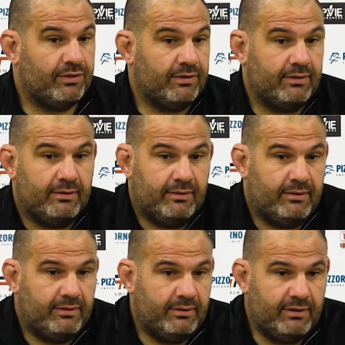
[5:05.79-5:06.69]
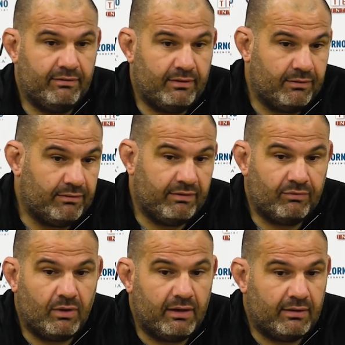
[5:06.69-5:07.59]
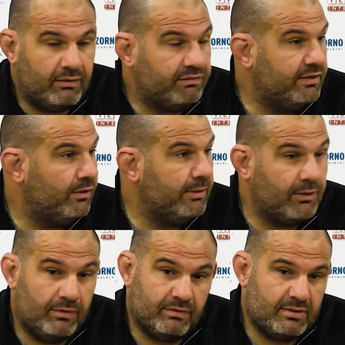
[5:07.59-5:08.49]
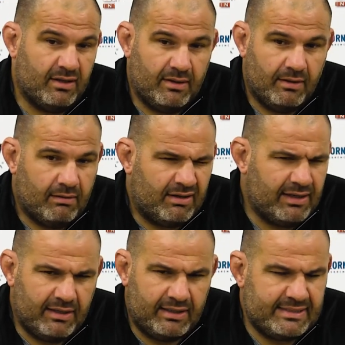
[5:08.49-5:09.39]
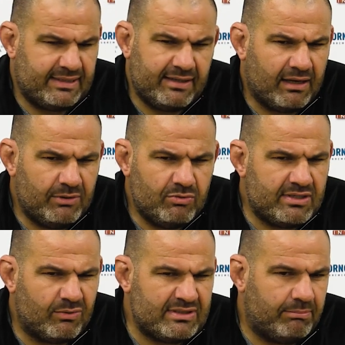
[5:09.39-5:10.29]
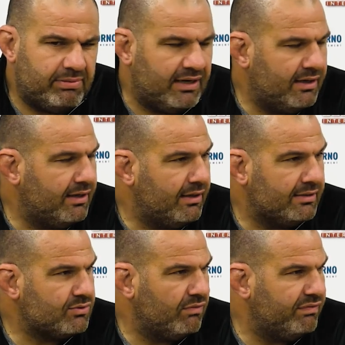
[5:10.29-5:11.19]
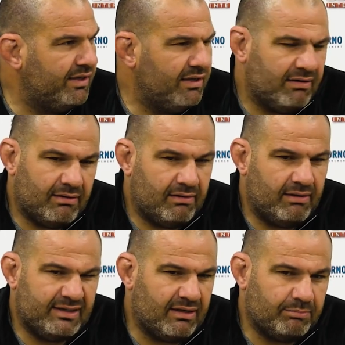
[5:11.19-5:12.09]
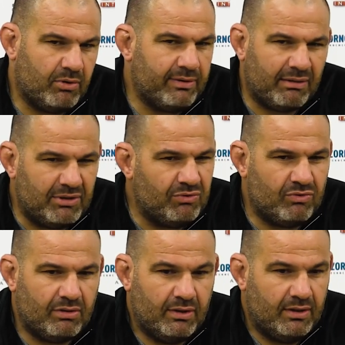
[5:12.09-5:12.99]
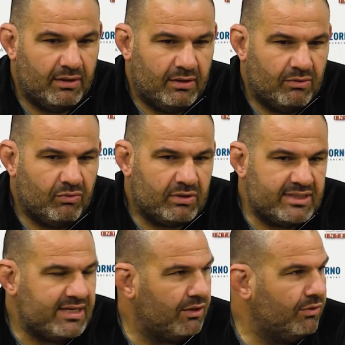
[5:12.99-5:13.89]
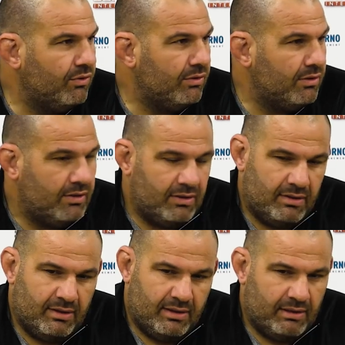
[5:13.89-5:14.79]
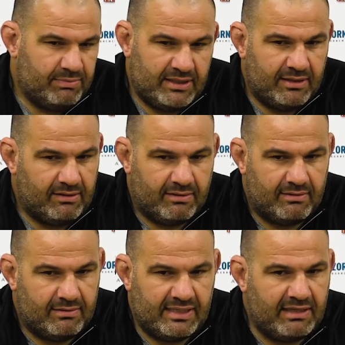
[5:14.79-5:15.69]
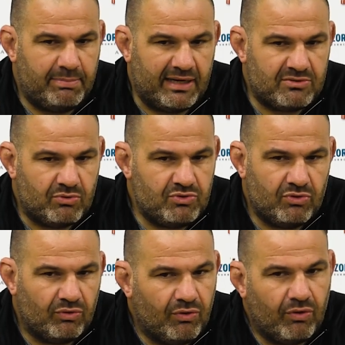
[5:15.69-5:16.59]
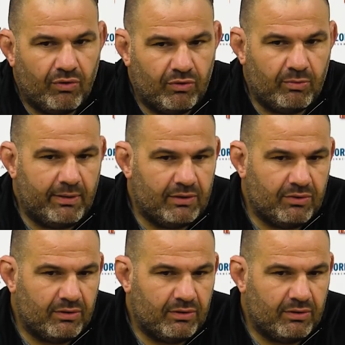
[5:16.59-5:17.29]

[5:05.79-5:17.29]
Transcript: Euh, il, devait, vouloir leur filer le ballon. Donc voilà, les cinq dernières minutes, ça ne ressemble pas à ce qu'on fait les 30 premières minutes où on est sérieux. Et puis, c'était pas la solution de, prendre.